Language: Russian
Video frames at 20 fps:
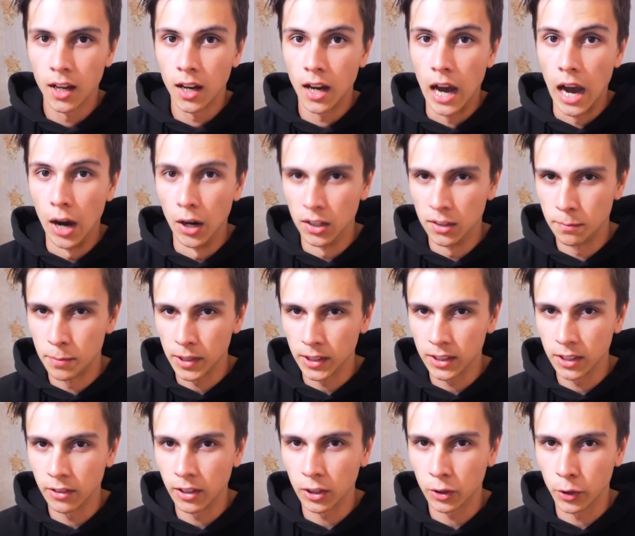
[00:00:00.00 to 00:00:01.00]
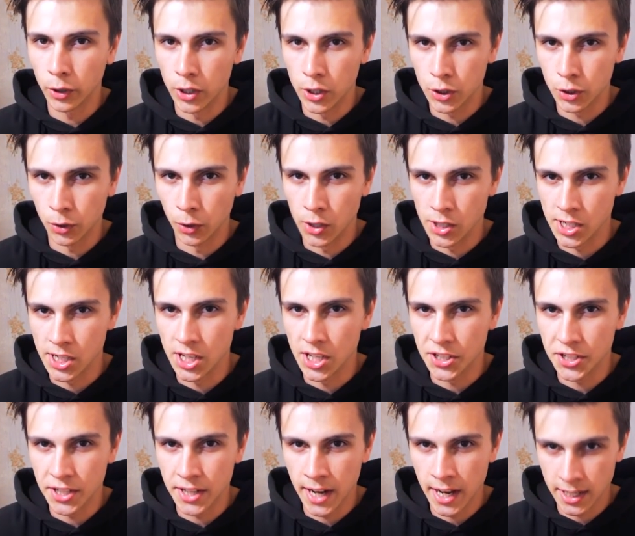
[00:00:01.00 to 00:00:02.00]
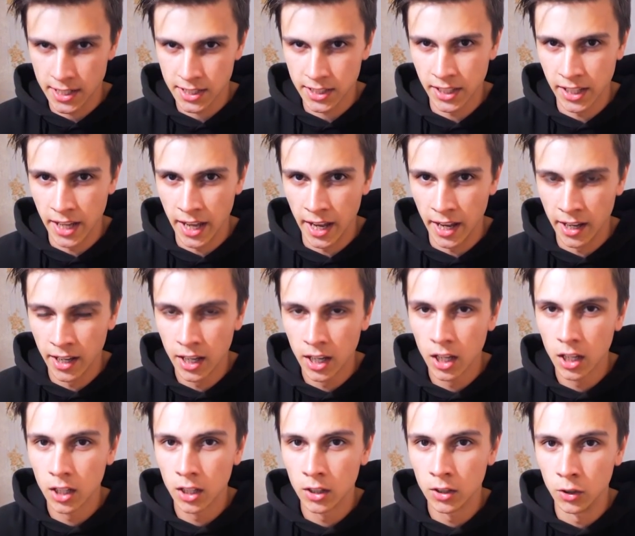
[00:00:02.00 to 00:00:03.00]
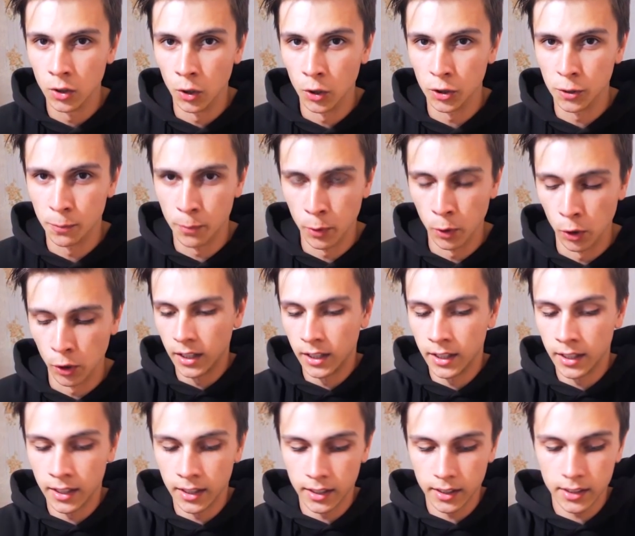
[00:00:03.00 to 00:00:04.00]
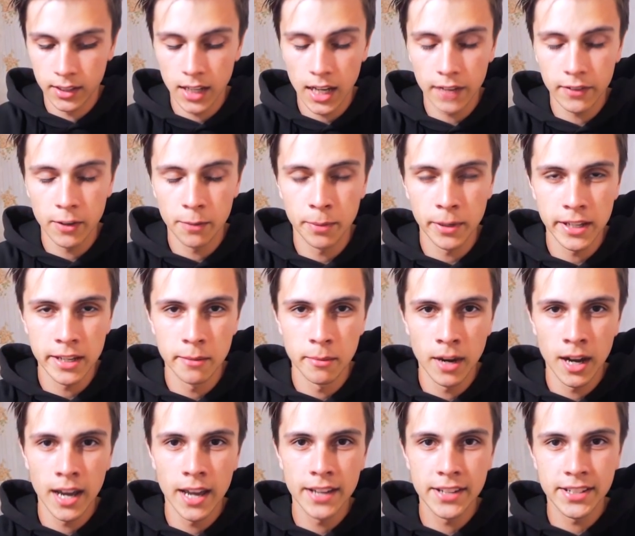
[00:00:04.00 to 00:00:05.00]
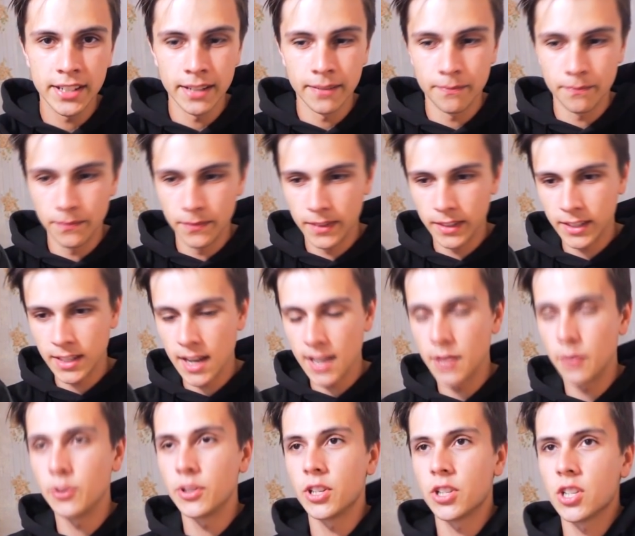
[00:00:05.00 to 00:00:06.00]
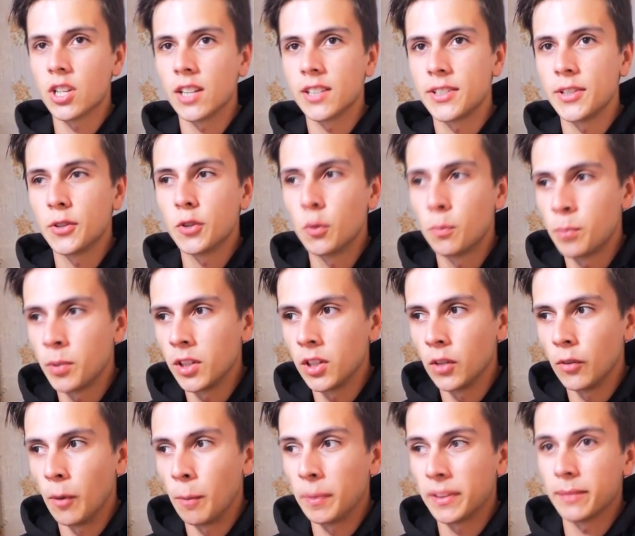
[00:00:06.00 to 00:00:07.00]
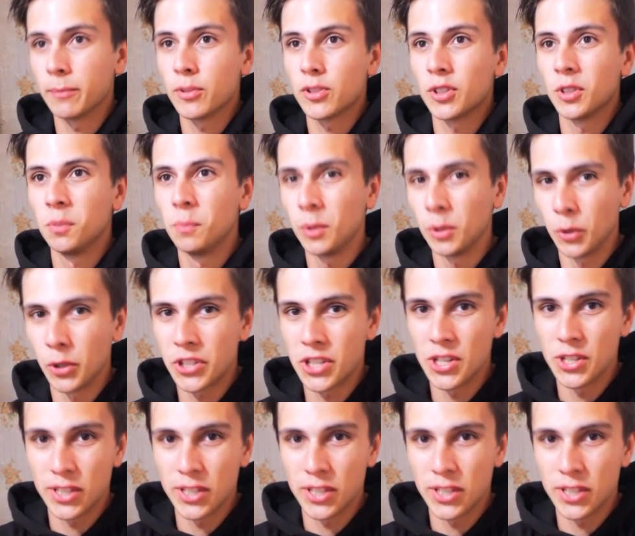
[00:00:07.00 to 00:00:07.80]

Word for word: А он продавал кое-что очень интересное ноутбук. И, как вы понимаете, я не удержался и купил его, потому что он был очень